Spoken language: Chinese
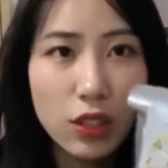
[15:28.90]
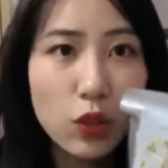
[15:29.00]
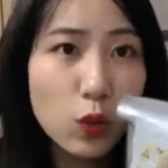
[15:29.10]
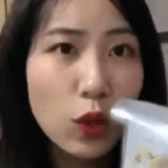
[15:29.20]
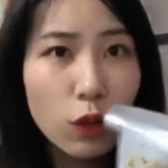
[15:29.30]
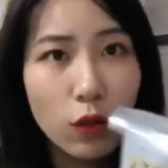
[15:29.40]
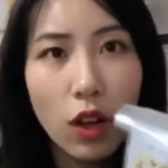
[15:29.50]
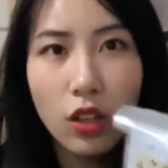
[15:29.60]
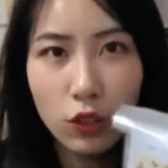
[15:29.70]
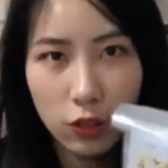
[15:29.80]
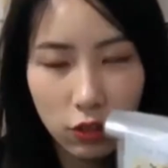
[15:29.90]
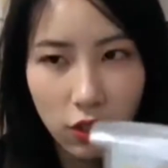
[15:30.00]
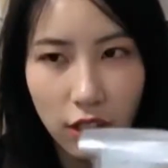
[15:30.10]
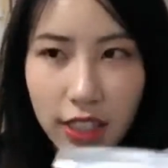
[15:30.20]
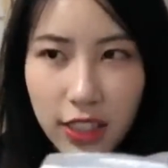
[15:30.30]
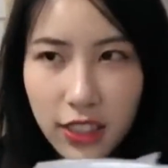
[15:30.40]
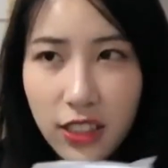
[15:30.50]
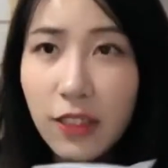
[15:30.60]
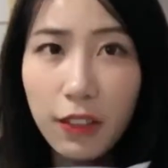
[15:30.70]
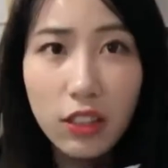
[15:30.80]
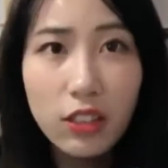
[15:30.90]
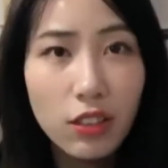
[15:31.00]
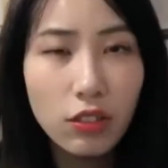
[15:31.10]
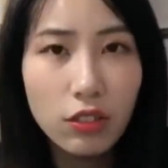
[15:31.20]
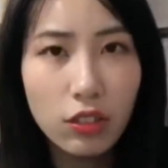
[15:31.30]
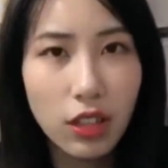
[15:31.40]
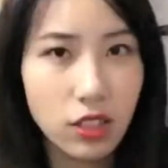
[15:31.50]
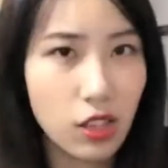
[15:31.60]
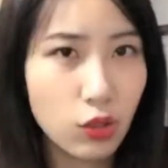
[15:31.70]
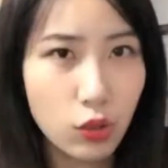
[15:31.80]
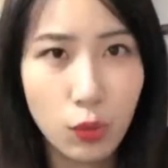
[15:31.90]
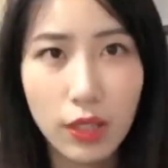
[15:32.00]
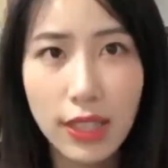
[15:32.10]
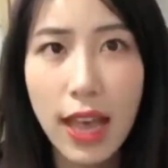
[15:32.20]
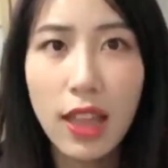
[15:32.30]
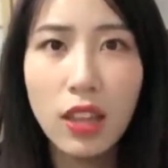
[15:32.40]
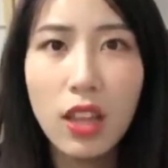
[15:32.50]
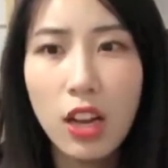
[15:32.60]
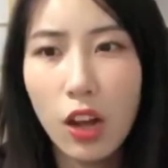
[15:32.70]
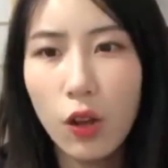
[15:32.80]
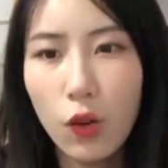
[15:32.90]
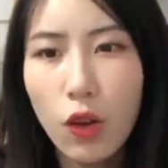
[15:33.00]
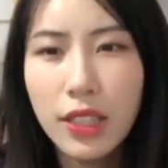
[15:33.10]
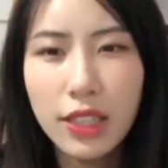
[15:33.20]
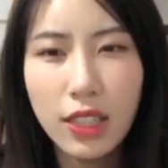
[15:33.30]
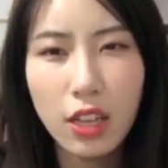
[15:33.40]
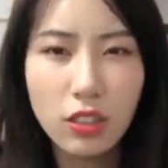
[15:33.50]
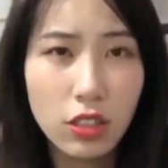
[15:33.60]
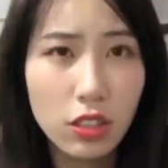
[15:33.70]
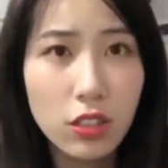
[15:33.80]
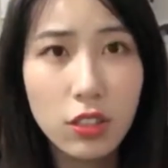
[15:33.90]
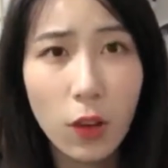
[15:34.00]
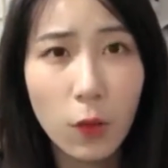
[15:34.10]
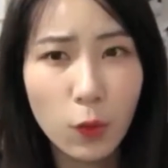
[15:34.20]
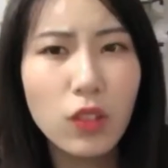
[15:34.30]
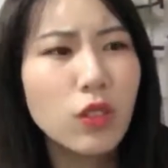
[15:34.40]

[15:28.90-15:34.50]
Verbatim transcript: 鸡胸肉就是减肥的时候，你得少食多餐，然后尽量吃少，